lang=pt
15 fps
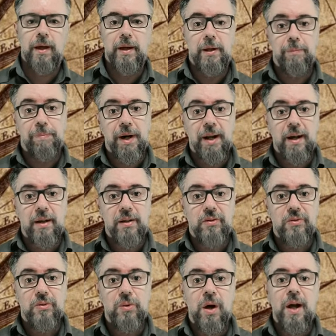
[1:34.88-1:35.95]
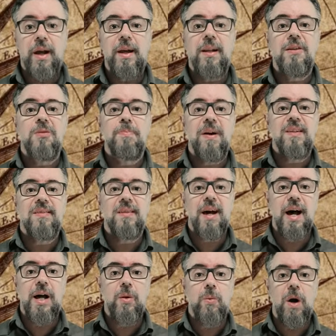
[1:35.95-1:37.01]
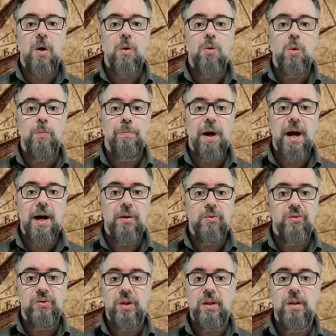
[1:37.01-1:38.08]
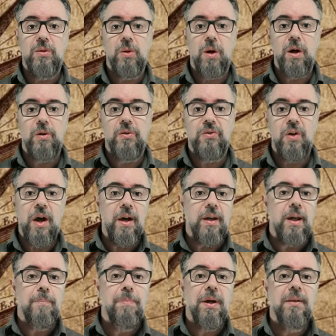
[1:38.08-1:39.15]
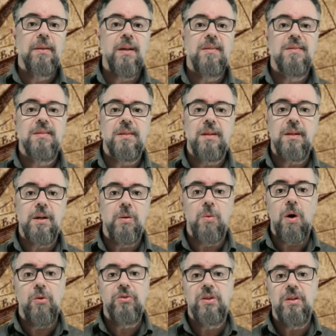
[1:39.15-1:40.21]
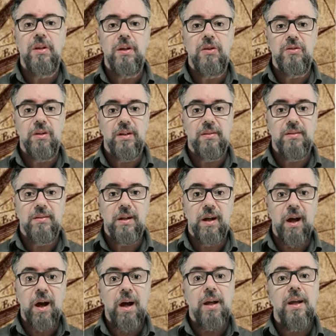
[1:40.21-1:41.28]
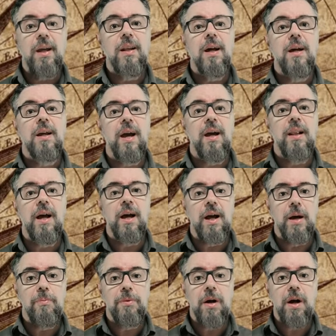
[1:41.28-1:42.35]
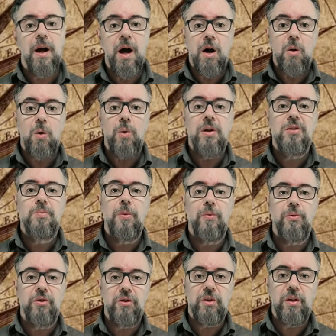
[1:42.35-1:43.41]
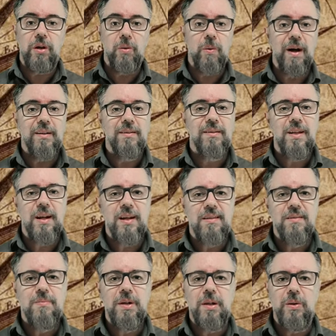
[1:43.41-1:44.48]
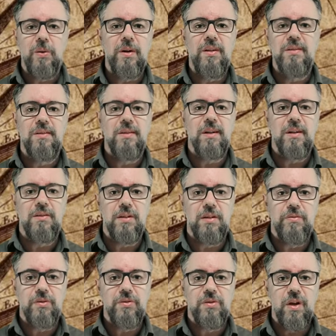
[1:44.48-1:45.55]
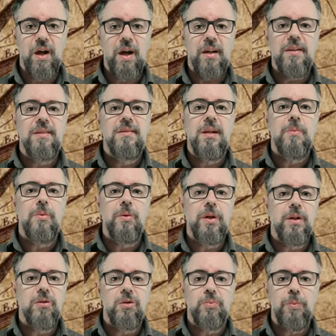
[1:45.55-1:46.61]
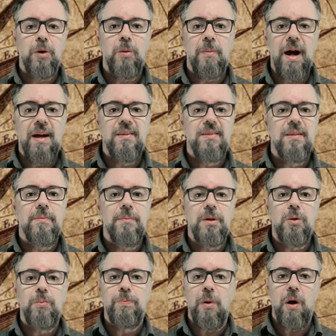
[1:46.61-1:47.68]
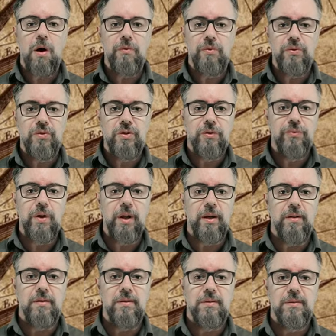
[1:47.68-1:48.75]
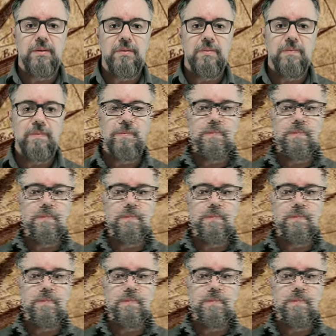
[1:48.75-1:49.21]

E para isso, eles passaram a ocupar os territórios que pertenciam aos indígenas, que naquela época correspondiam a 3 milhões de nativos distribuídos por mais de mil povos diferentes.